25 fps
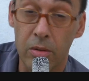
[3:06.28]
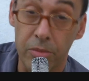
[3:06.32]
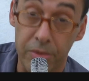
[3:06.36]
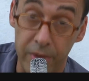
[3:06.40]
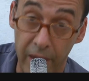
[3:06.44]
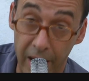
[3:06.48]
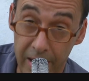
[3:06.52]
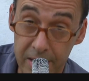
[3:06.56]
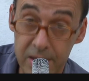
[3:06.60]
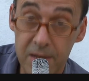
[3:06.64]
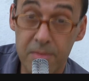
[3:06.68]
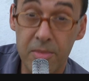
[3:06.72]

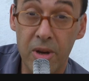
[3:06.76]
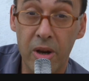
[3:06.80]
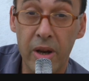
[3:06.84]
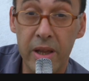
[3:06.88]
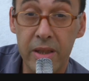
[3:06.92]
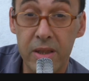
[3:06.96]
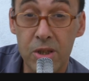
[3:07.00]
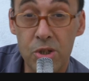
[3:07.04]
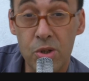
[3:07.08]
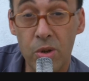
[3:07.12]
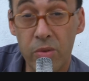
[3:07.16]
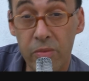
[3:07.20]
Und da sind wir
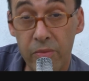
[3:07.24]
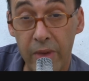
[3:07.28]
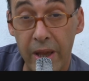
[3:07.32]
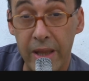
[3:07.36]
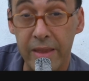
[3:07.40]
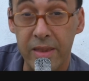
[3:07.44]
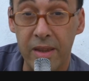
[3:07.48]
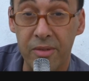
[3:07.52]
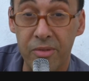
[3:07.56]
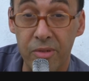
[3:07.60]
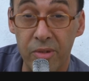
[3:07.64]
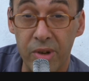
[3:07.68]
heute schon
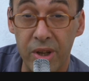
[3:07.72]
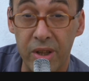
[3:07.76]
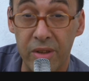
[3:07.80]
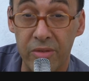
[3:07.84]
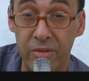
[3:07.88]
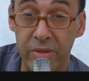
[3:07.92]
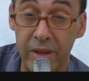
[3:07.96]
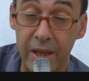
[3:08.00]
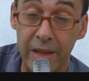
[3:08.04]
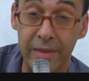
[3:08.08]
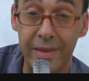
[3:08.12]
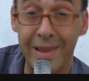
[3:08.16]
weit davon
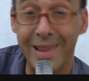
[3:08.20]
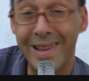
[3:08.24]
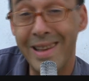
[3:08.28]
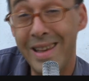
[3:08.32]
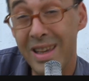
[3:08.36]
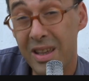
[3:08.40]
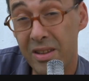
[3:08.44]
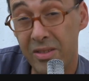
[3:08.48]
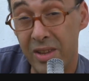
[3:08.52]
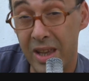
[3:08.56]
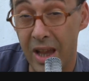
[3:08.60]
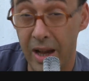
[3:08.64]
entfernt.
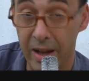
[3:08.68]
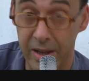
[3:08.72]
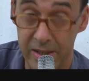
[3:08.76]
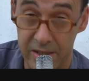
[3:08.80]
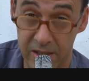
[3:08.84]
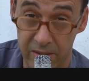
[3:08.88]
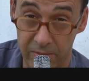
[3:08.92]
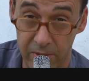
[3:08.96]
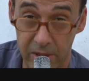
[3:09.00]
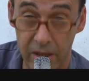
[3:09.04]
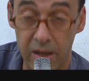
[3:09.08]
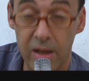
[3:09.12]
Lichtjahre
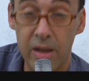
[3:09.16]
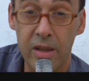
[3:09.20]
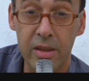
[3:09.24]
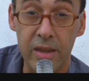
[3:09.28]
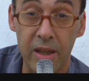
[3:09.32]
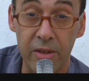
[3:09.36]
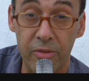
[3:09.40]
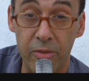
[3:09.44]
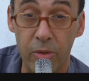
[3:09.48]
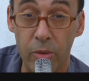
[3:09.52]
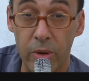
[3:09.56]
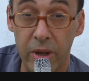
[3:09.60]
sind wir
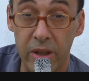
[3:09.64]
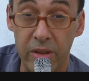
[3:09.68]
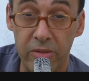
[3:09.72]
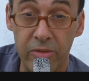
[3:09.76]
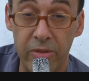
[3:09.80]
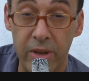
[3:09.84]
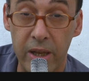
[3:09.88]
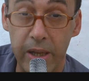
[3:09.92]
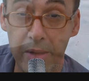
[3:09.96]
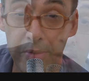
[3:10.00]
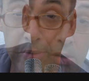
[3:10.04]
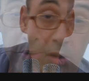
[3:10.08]
davon
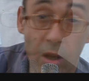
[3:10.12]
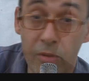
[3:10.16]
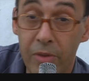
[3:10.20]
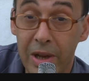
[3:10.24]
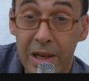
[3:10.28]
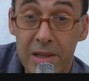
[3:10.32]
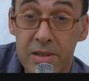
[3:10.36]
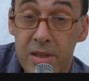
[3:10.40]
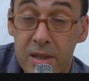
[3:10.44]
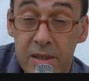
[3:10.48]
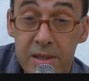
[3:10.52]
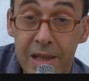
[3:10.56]
entfernt. Ja,
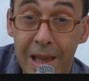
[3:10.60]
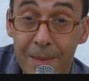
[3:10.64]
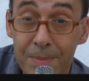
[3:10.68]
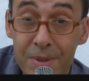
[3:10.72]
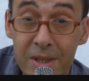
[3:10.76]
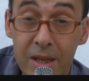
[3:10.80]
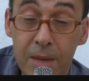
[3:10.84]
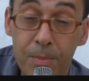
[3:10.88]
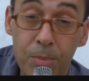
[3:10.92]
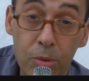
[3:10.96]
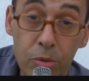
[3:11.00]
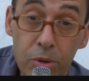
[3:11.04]
weil er sich
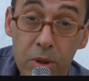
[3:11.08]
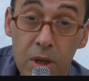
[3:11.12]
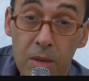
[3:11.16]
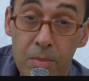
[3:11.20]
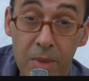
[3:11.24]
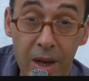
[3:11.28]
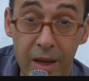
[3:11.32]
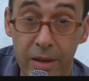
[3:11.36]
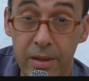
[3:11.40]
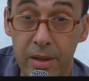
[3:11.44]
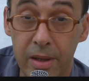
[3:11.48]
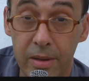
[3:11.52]
selbst kaputt
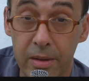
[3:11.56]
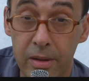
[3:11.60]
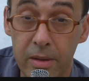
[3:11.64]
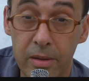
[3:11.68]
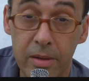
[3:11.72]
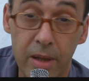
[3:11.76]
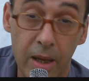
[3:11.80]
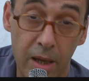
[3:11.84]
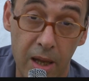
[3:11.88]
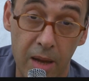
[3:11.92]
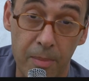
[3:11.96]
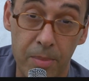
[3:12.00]
gemacht hat,
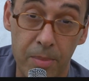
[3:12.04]
der